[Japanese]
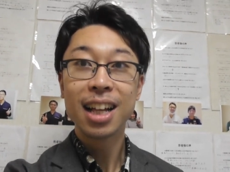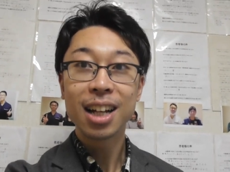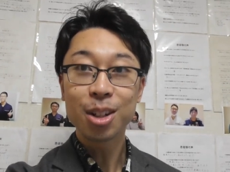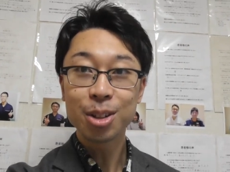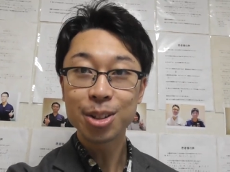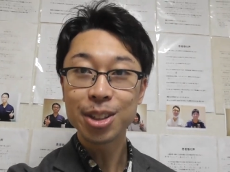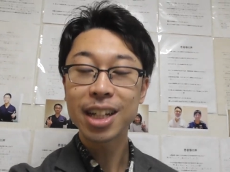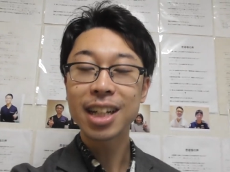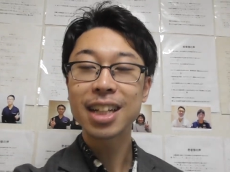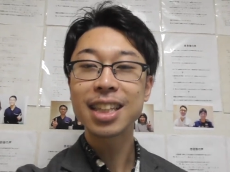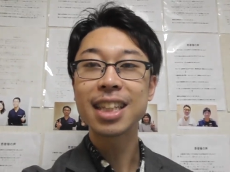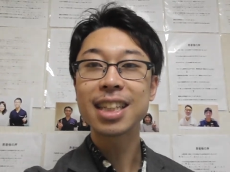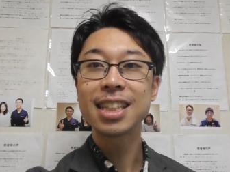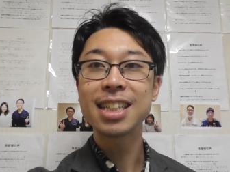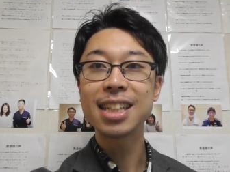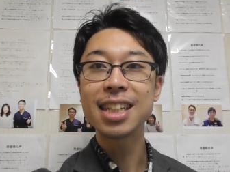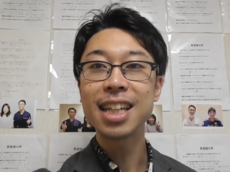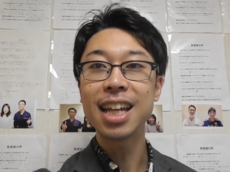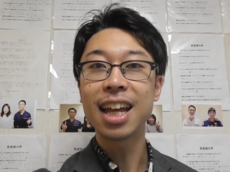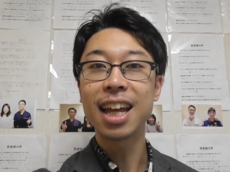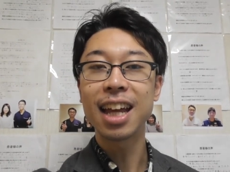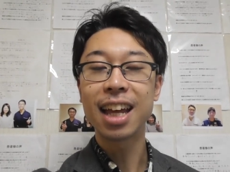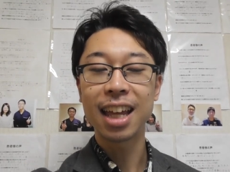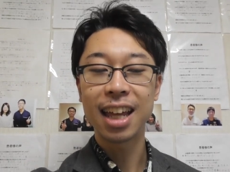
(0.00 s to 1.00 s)
こんな形
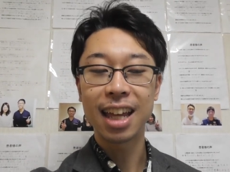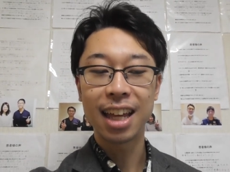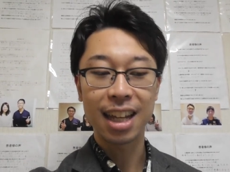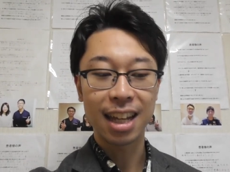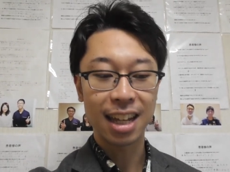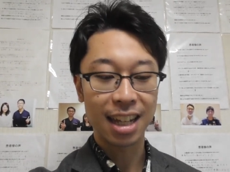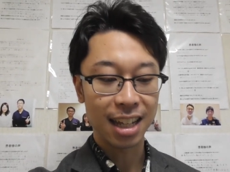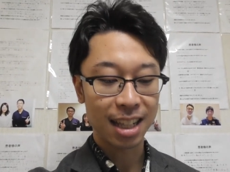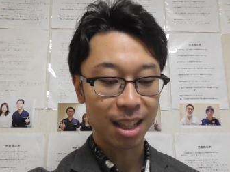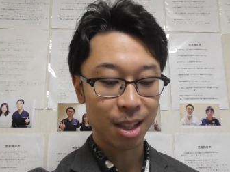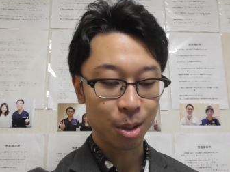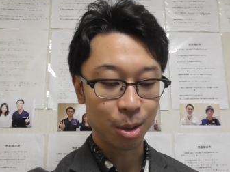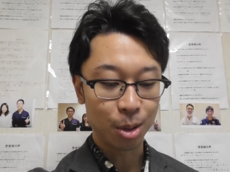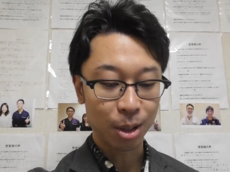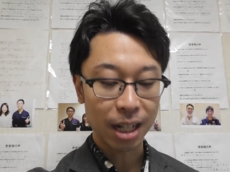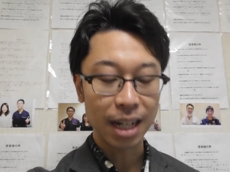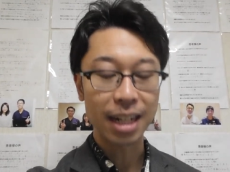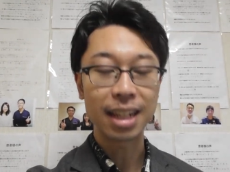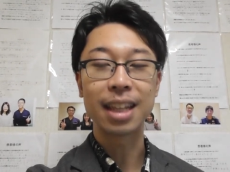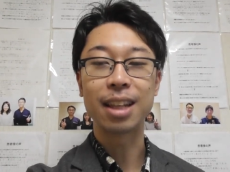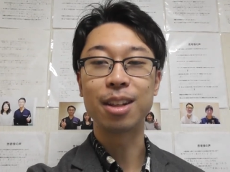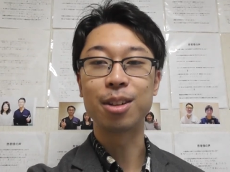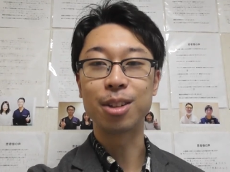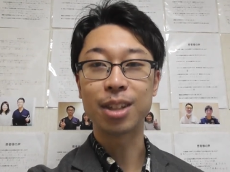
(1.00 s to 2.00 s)
で、えー、っとお
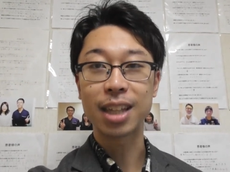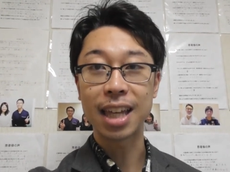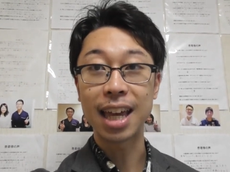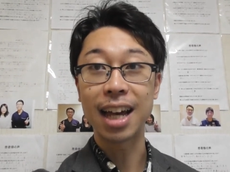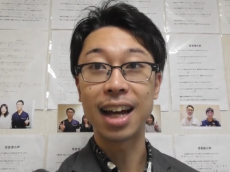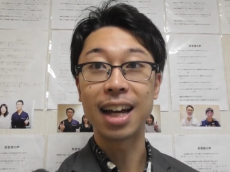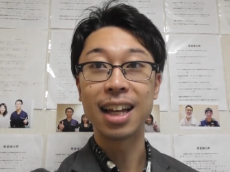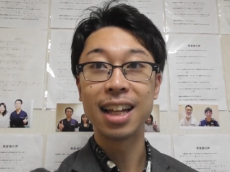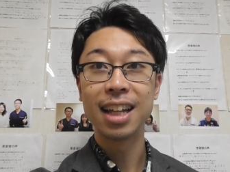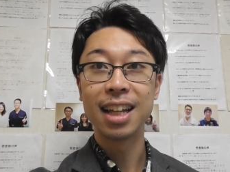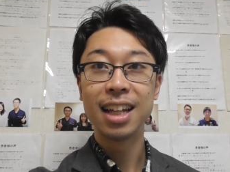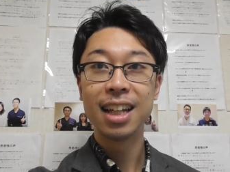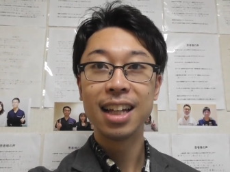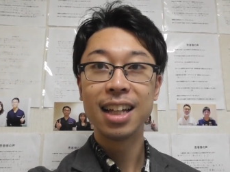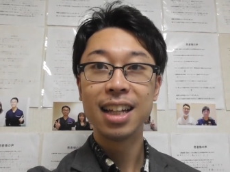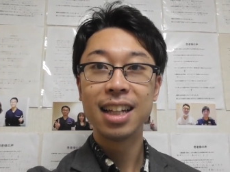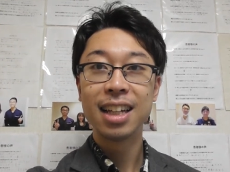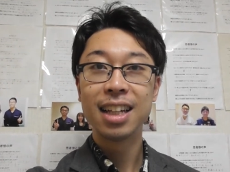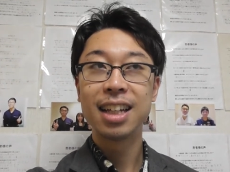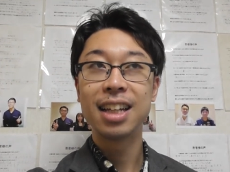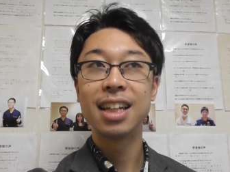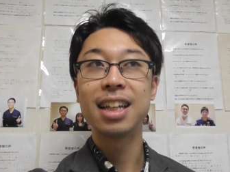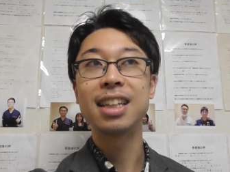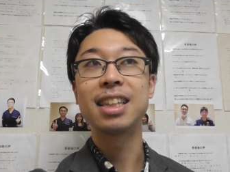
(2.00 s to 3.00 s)
体の
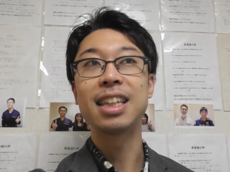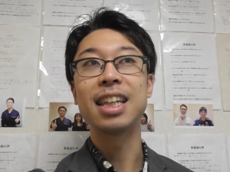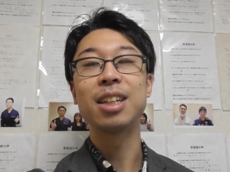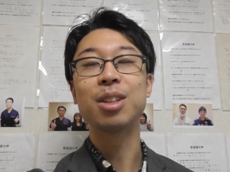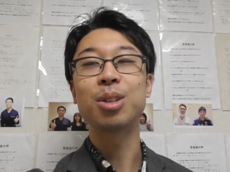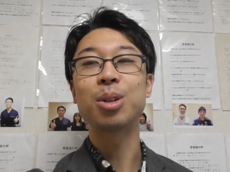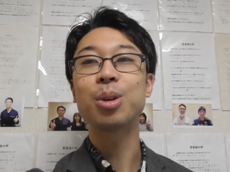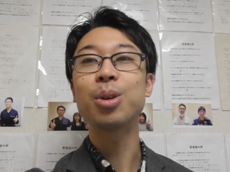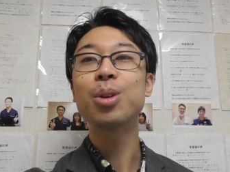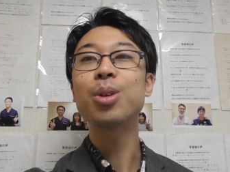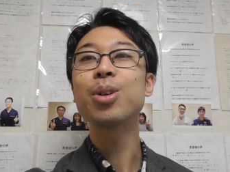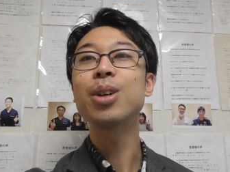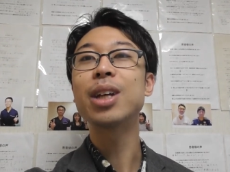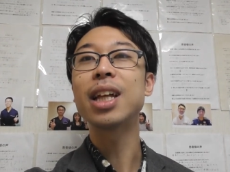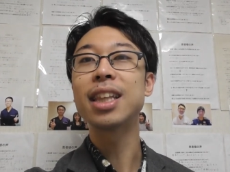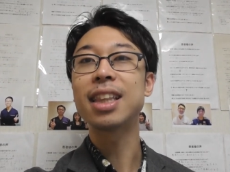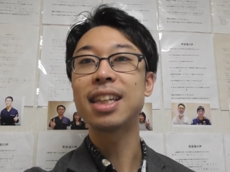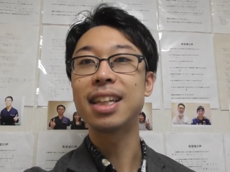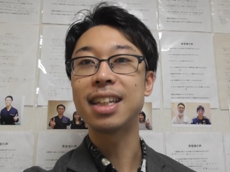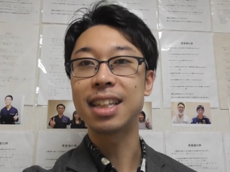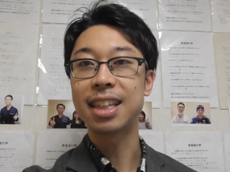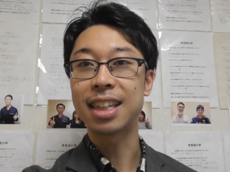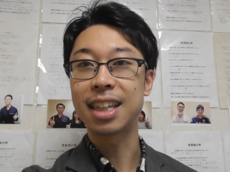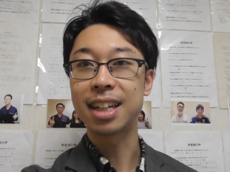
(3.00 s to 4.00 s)
ケアっていうところをやっ
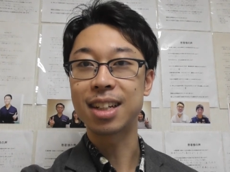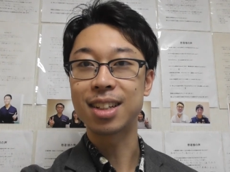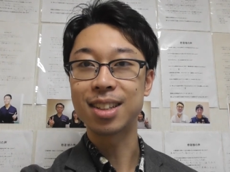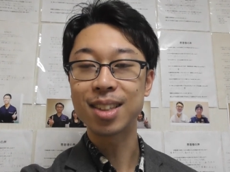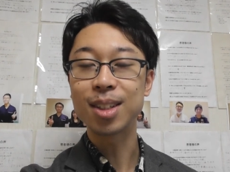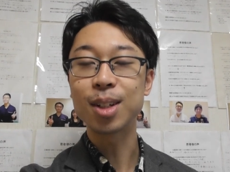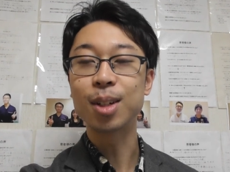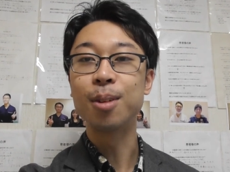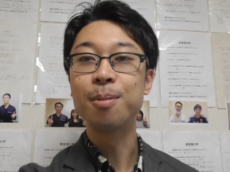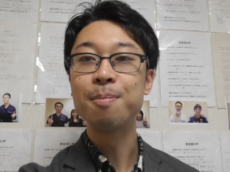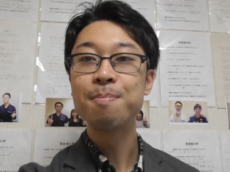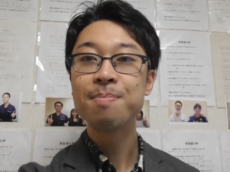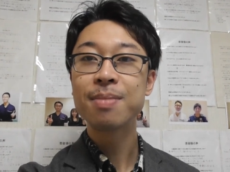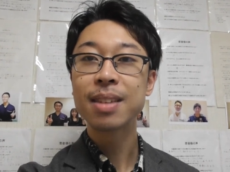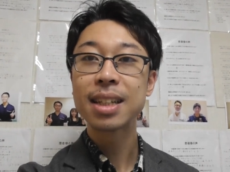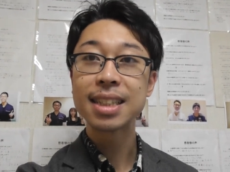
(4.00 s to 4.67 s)
ていただくと、